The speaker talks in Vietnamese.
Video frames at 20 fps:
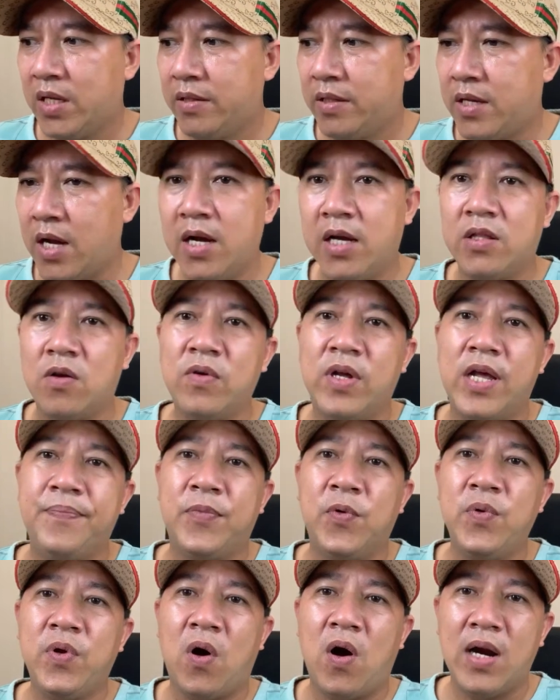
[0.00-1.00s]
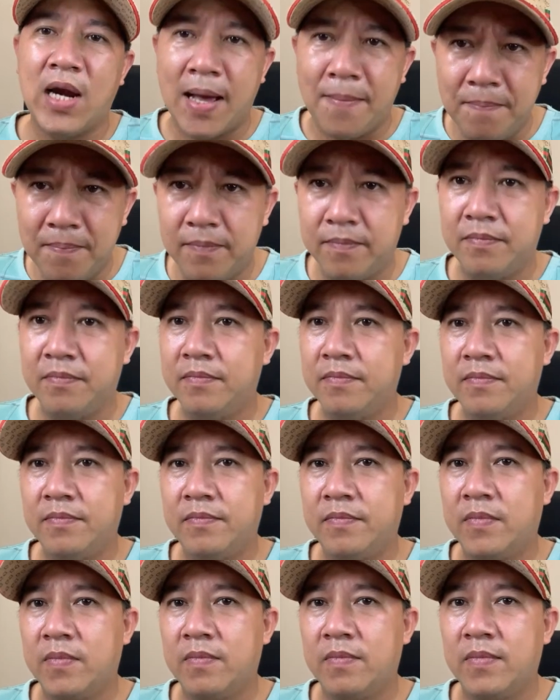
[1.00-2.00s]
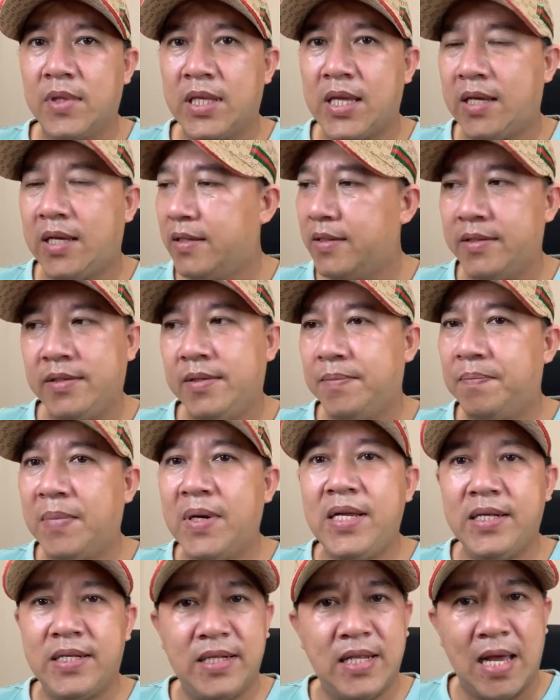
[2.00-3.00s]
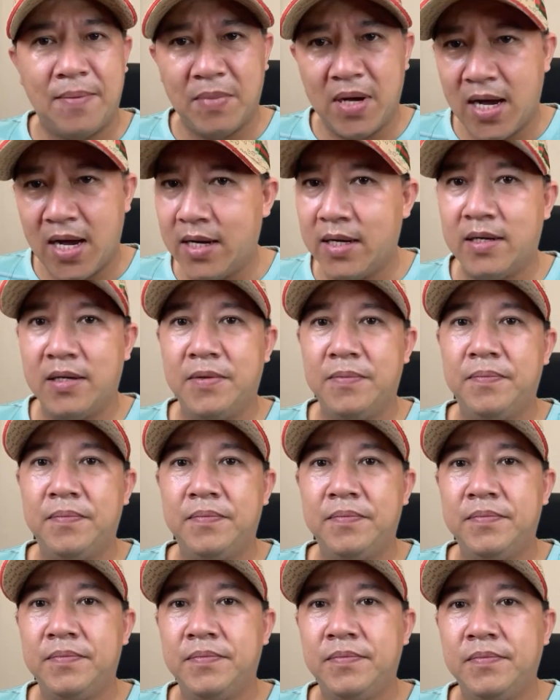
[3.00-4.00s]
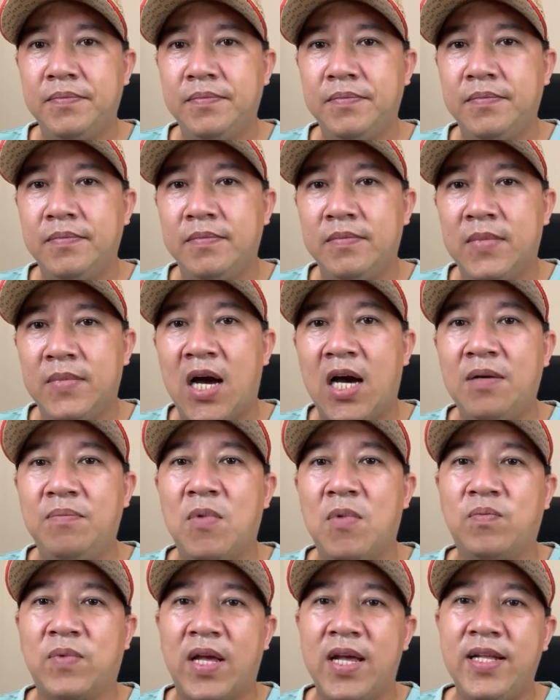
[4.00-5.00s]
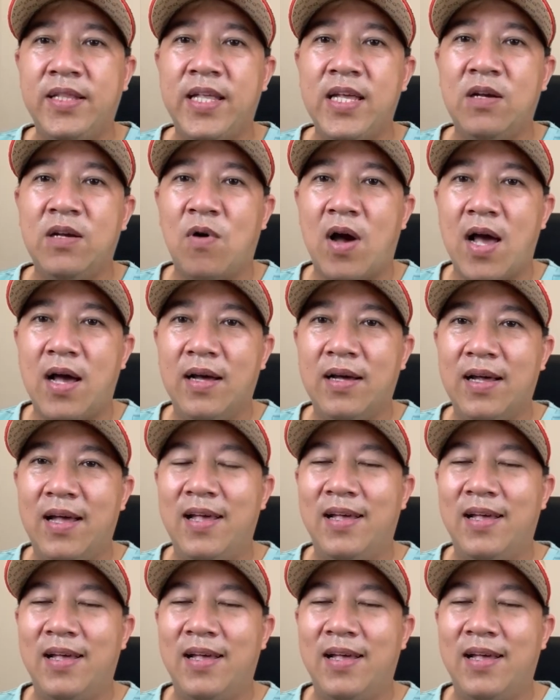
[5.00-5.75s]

Trời ơi tội nghiệp tụi nhỏ lắm. Please làm ơn. Hết 1 tỷ tiếc quá.